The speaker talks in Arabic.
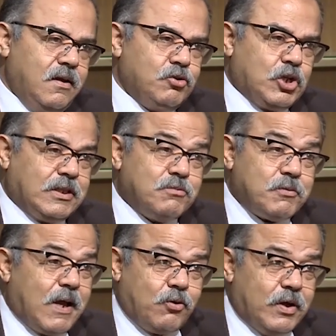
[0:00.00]
مش
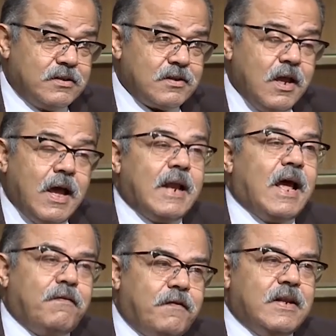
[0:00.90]
هتمشي معاك كويس انا
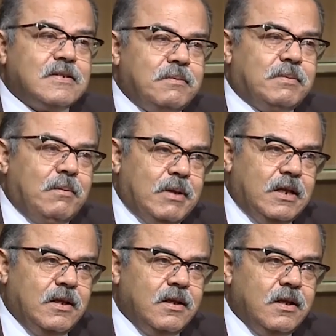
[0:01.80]
عارف الناس دي بتعمل
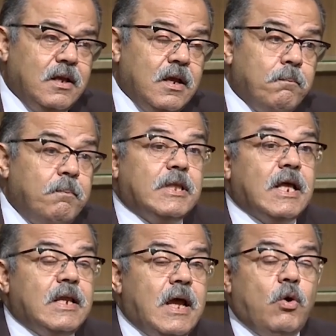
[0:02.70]
ايه
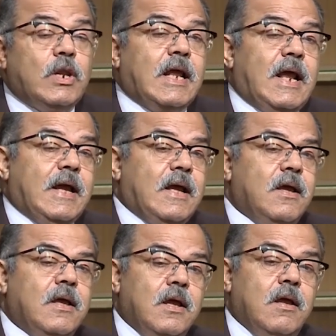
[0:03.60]
بدليل اقول لك على حاجه
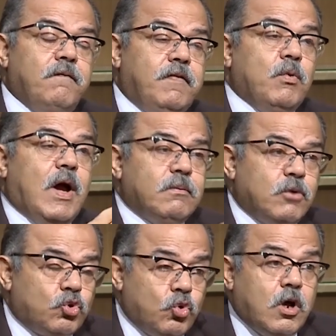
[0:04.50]
في واحد
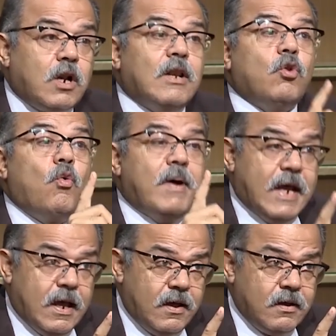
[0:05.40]
من التجار
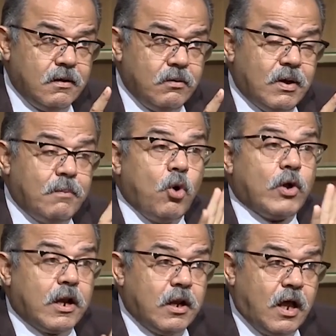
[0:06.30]
الامناء وانا بقى
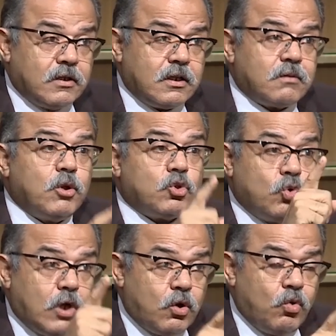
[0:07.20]
اكرر لحضرتك من
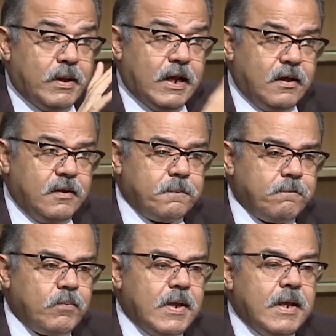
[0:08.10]
التجار الامناء
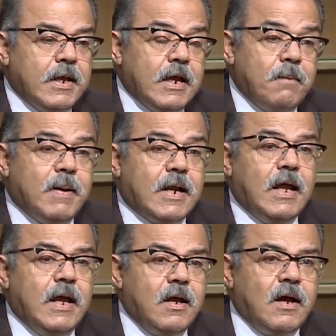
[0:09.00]

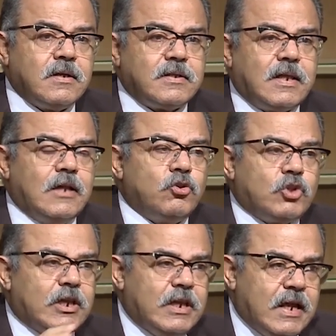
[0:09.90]
امبارح حصلت عنده
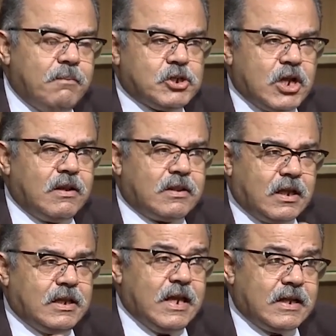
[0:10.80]
تقنيه مشاكل
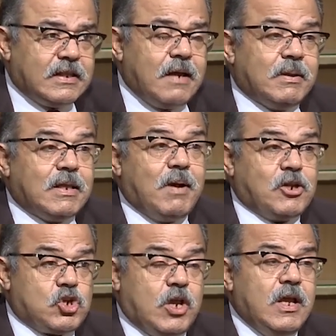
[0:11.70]
تقنيه كده ما
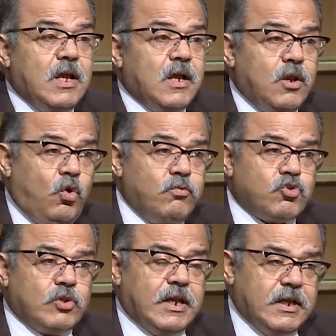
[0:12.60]
ذبحش لحوم
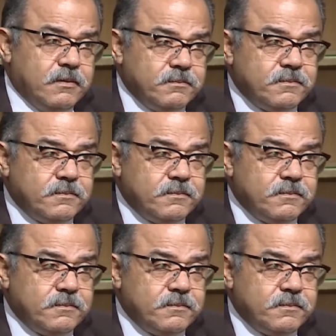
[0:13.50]
سودانيه